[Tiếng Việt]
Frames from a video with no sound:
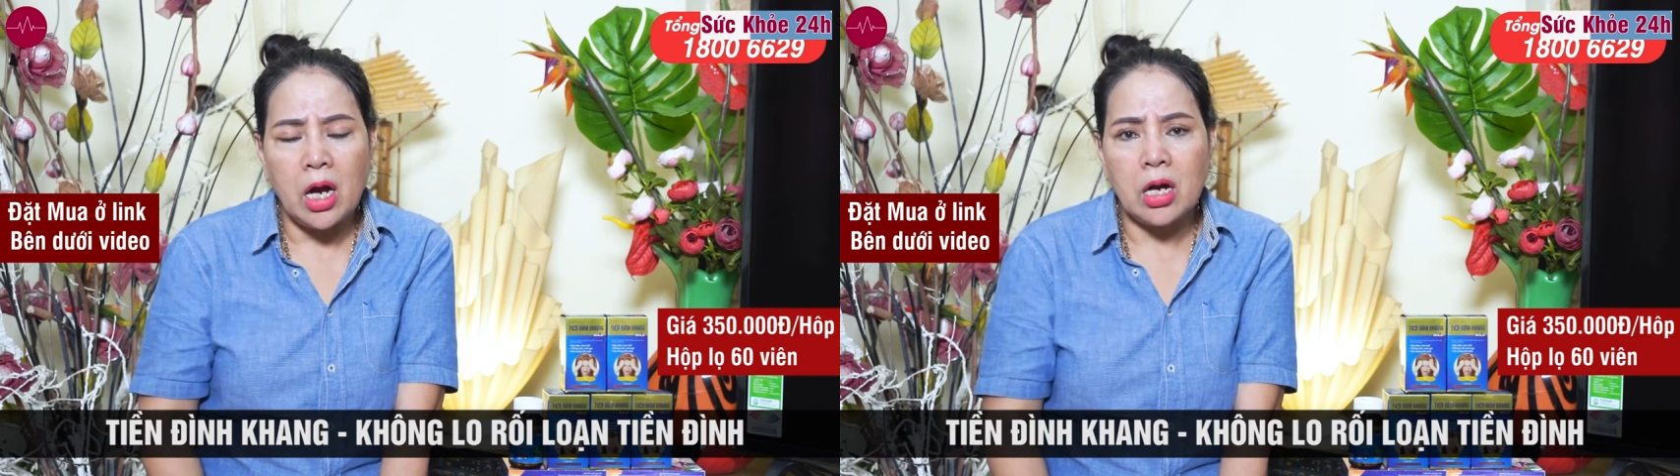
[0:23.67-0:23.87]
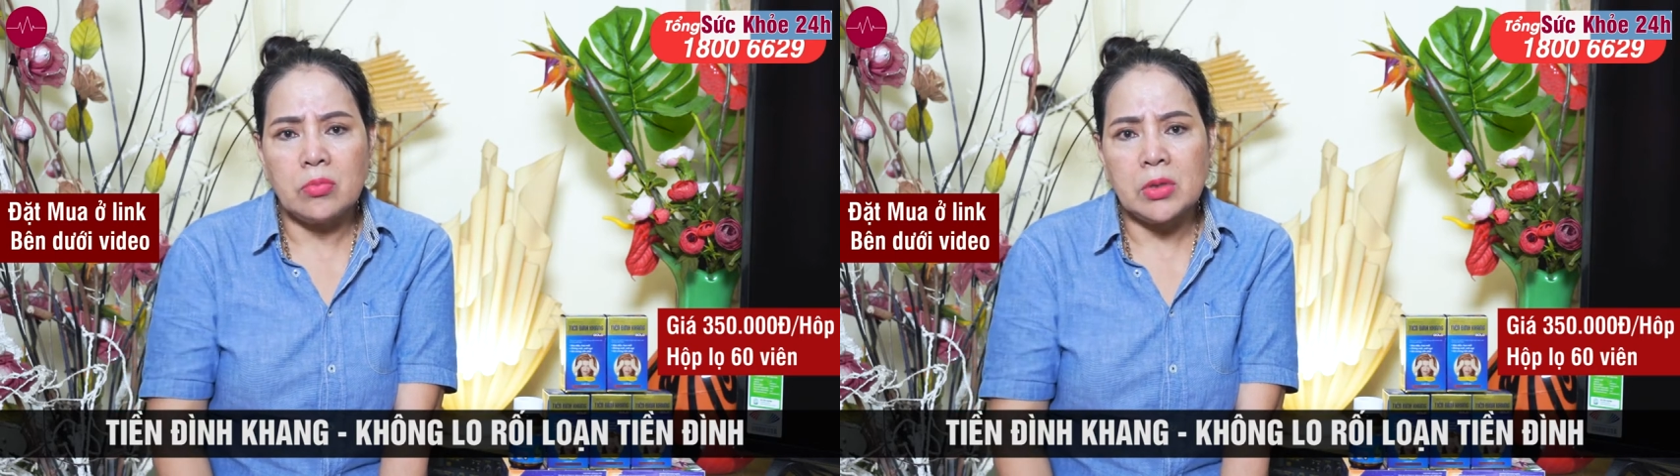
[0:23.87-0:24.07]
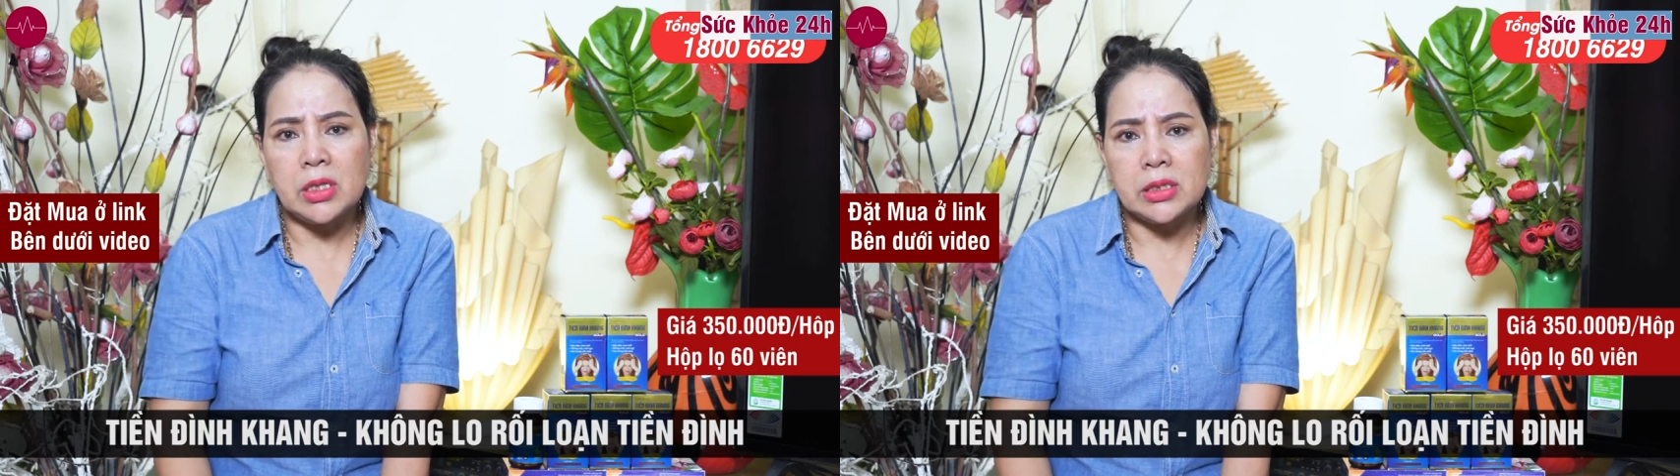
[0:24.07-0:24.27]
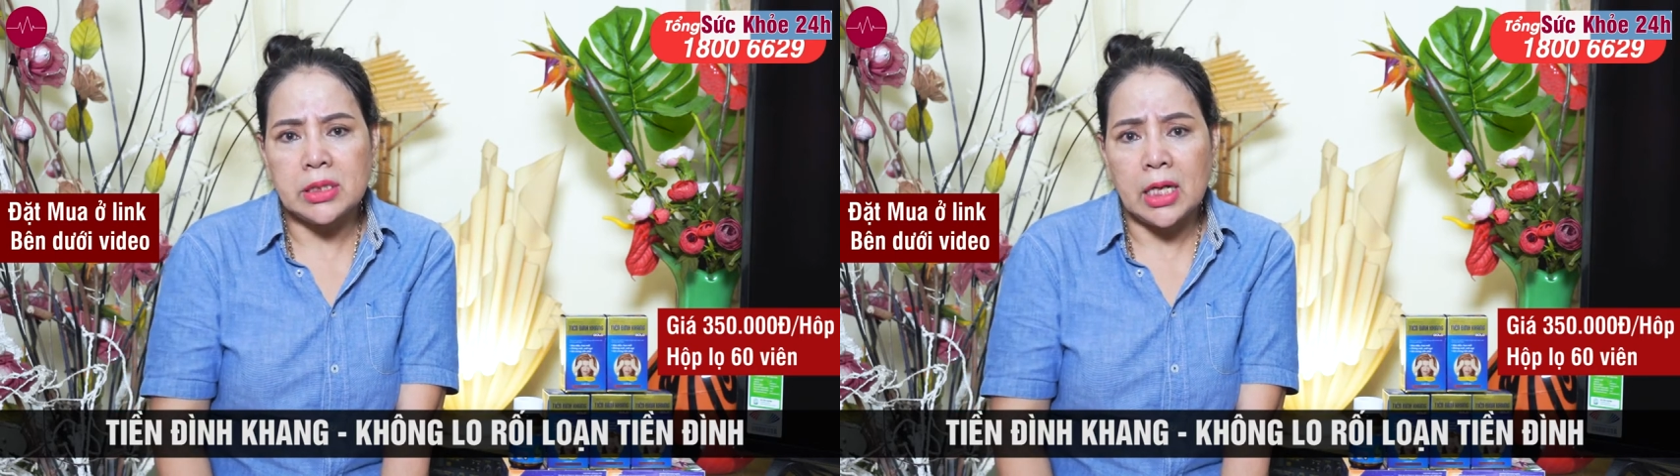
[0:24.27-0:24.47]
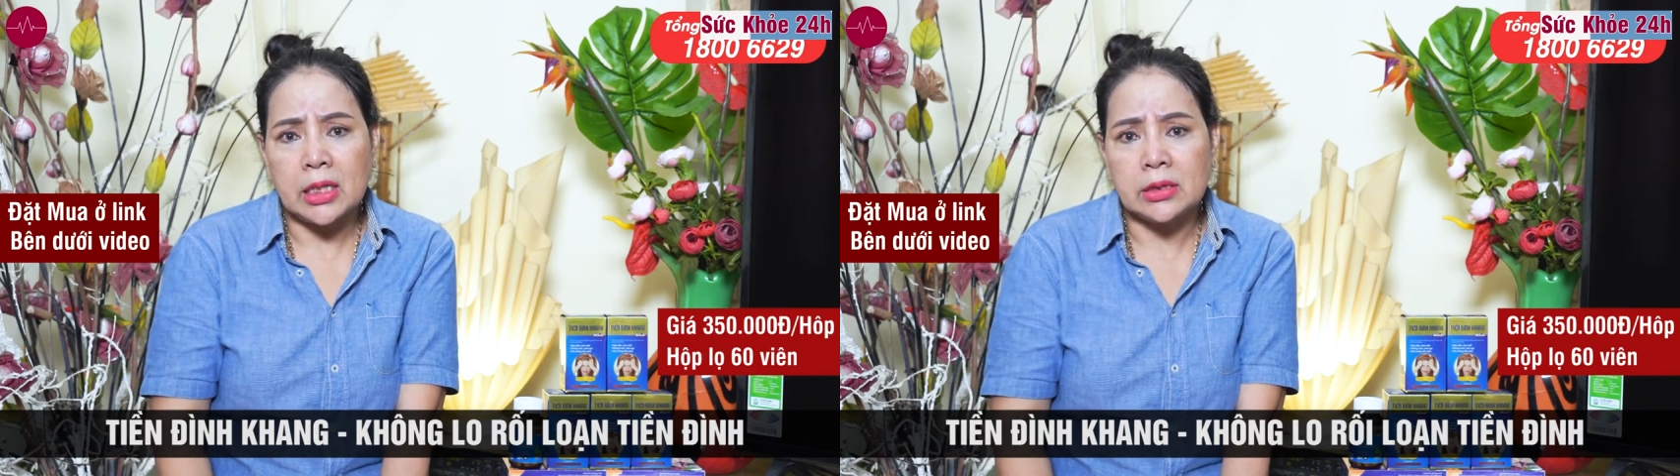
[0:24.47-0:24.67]
không ngờ
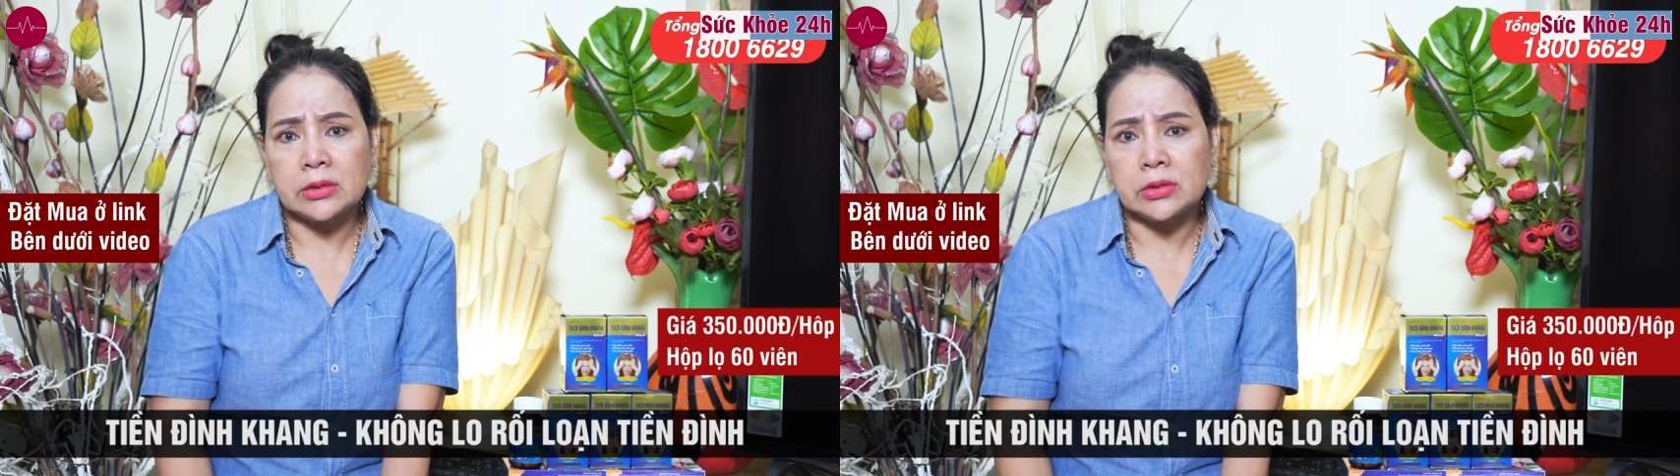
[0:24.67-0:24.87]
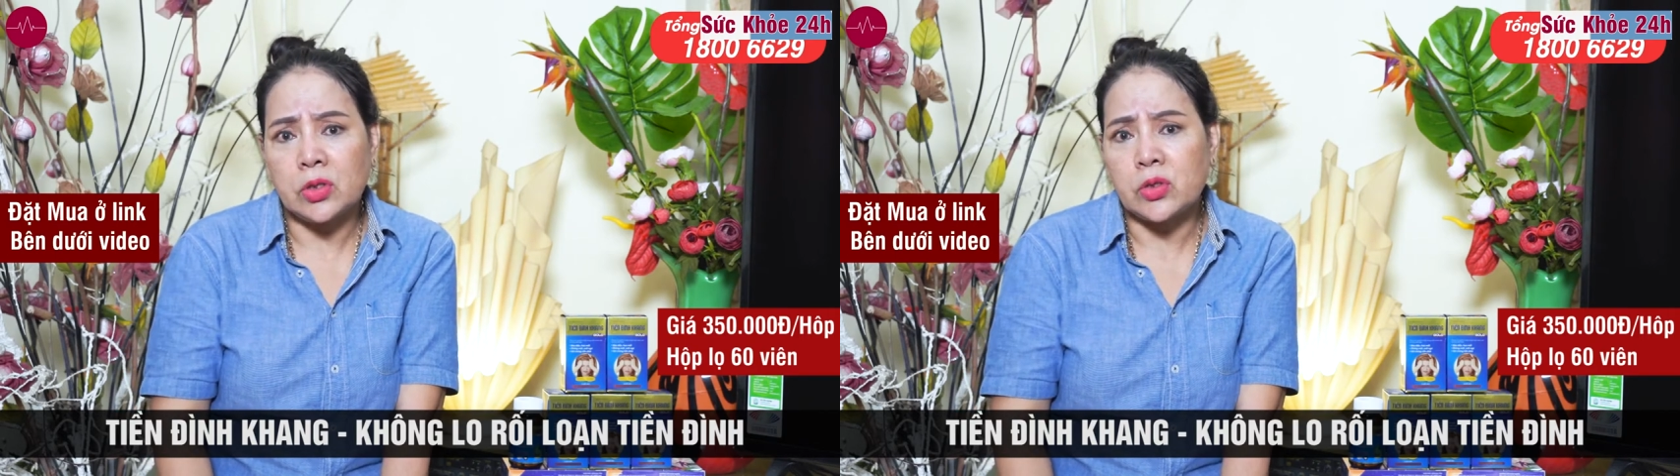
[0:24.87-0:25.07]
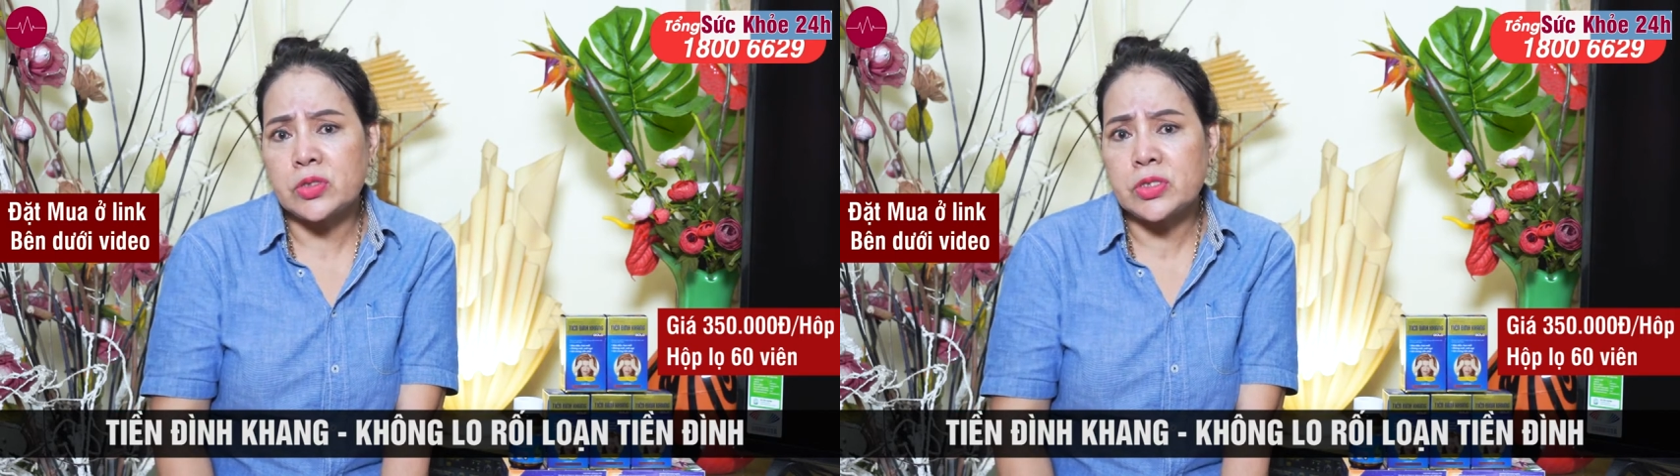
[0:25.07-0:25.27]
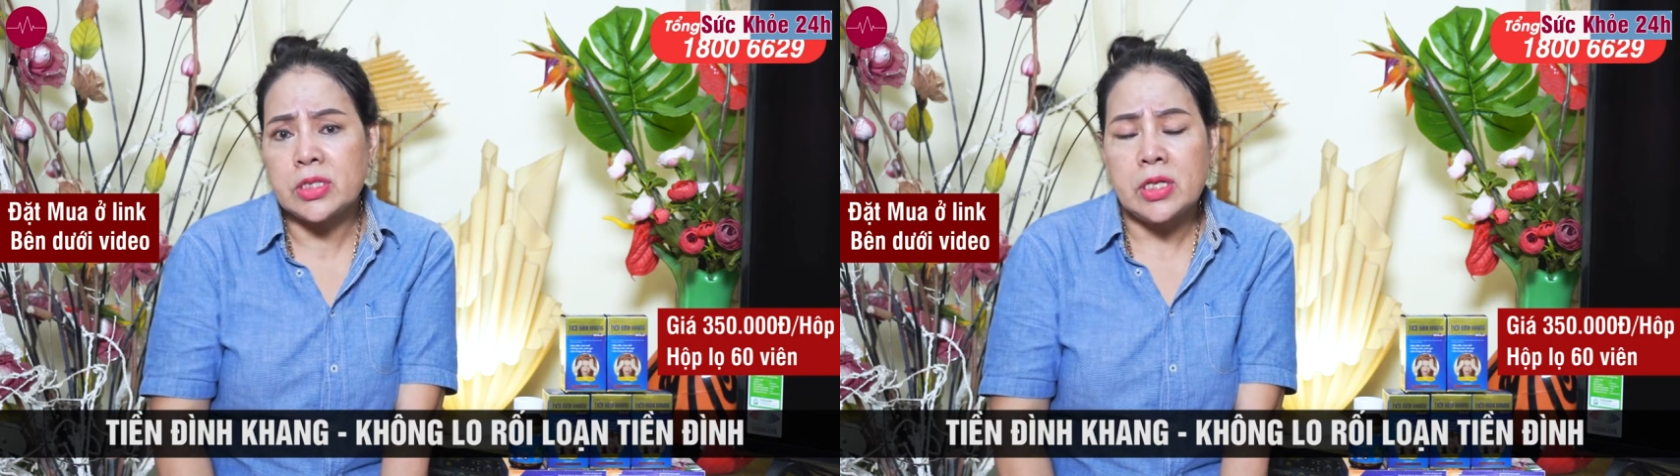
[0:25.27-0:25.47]
rằng nó